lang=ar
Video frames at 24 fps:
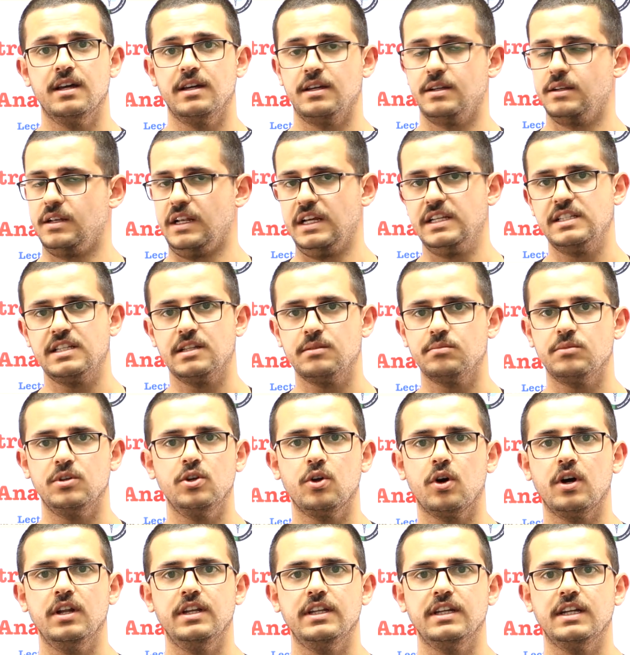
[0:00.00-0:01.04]
ليست من
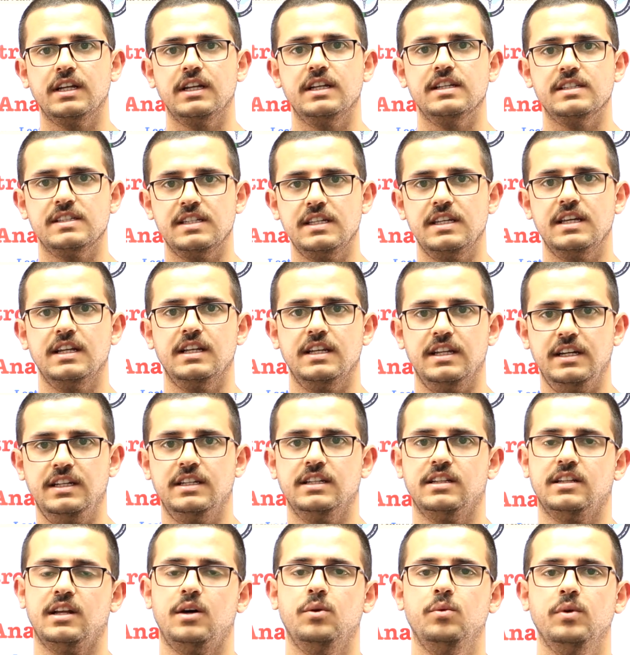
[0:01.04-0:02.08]
اللغه الانجليزيه اللي
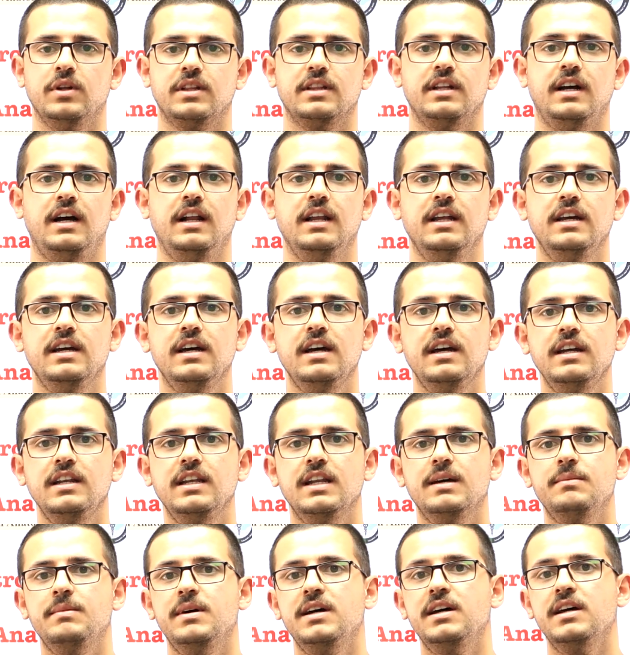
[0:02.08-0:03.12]
احنا تعودنا عليها
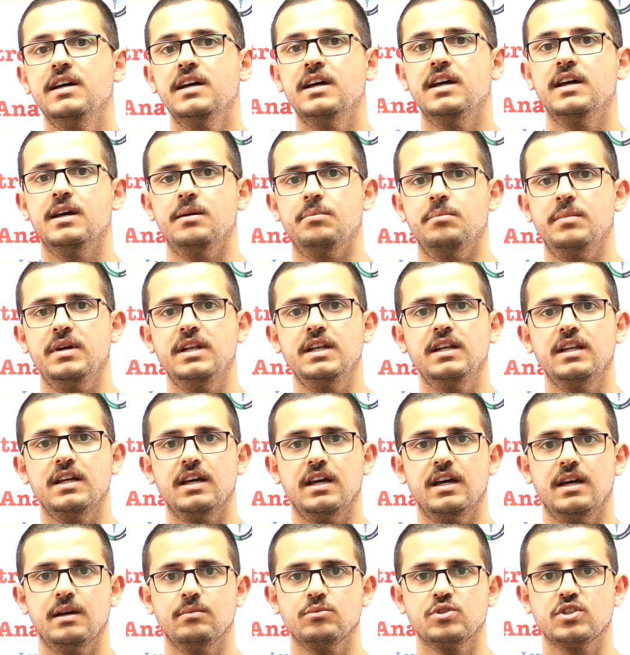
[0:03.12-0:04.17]
انما من آه،